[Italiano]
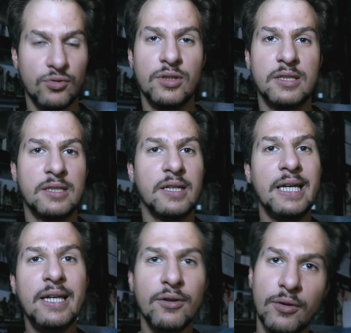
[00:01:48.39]
Cioè se
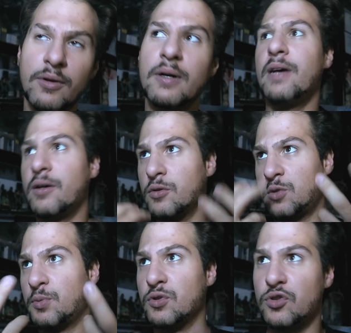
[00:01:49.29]
io vengo
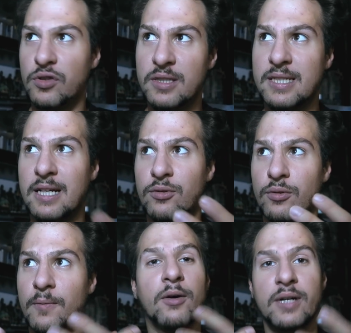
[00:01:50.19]

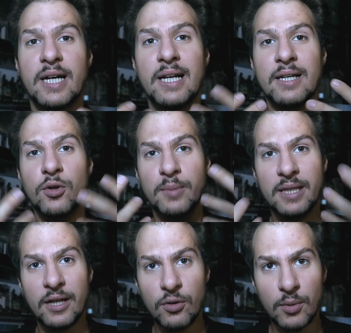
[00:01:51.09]
sponsorizzato da un canale come
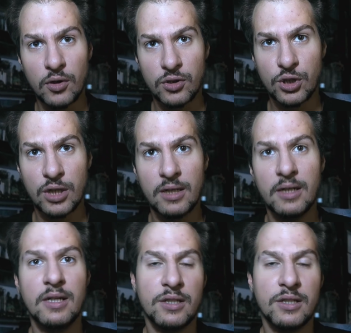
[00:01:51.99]
Dario Moccia,